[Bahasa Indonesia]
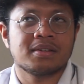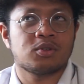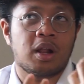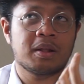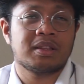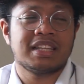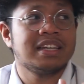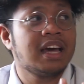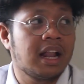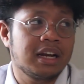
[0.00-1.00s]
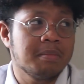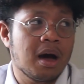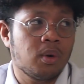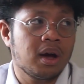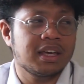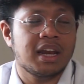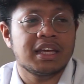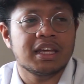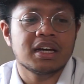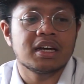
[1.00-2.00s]
Soal tinggal di bawah,
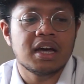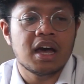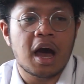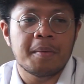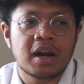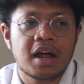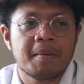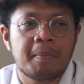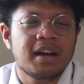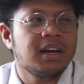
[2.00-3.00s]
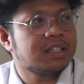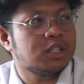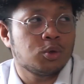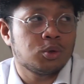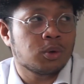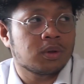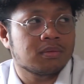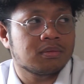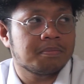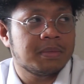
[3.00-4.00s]
kira-kira Amira ada plan gak sih untuk
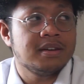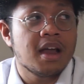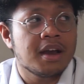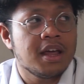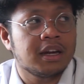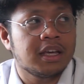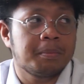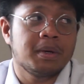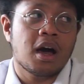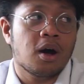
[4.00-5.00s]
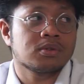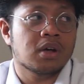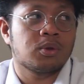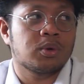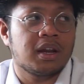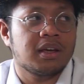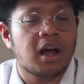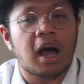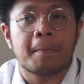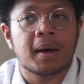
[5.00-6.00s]
pindah dari EP House atau
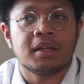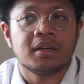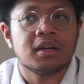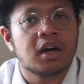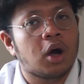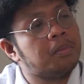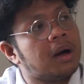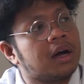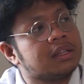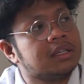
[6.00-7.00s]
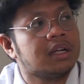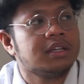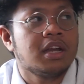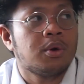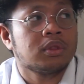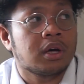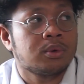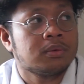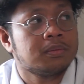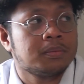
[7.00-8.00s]
kira-kira kapan nih kamu bakal tinggal di downtown?